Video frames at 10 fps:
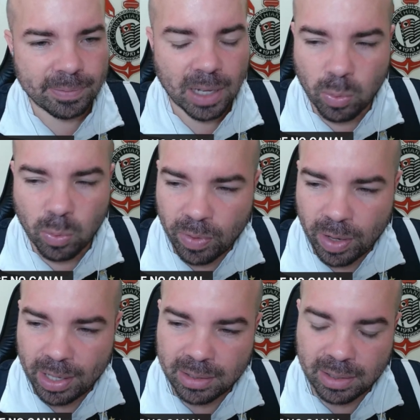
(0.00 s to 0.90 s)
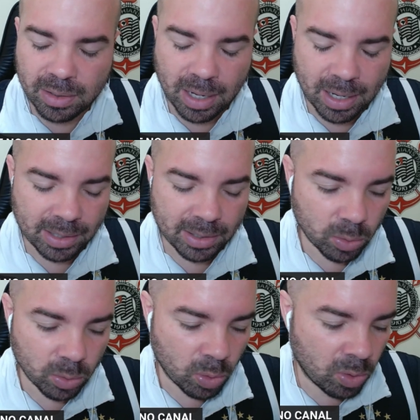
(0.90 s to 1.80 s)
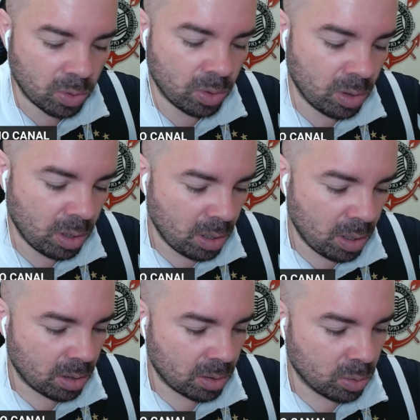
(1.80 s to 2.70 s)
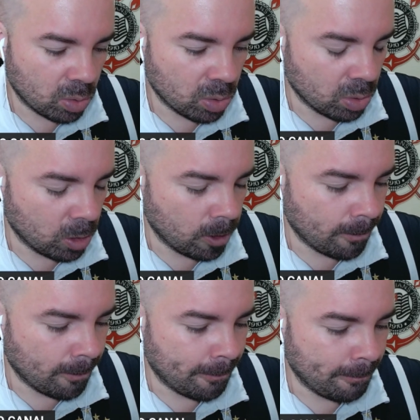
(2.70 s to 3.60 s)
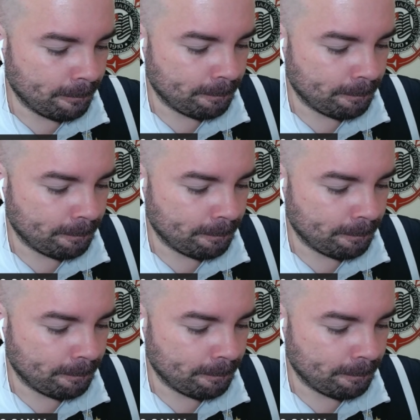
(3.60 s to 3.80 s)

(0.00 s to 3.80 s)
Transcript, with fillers: à conversa, à questão do, do